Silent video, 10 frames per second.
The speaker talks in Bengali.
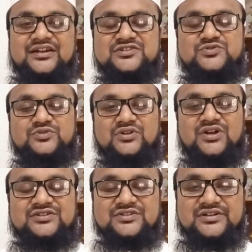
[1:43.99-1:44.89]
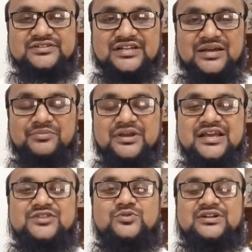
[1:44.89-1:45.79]
রসুল্লাহ সাল্লাহ সাল্লাম
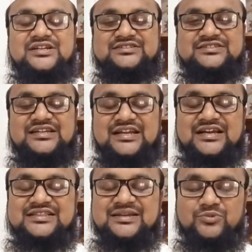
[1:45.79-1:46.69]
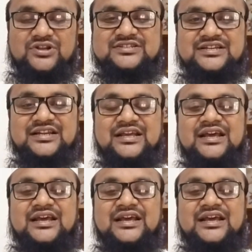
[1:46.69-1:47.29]
এই দোয়াটা শিক্ষা দিয়ে বলেছেন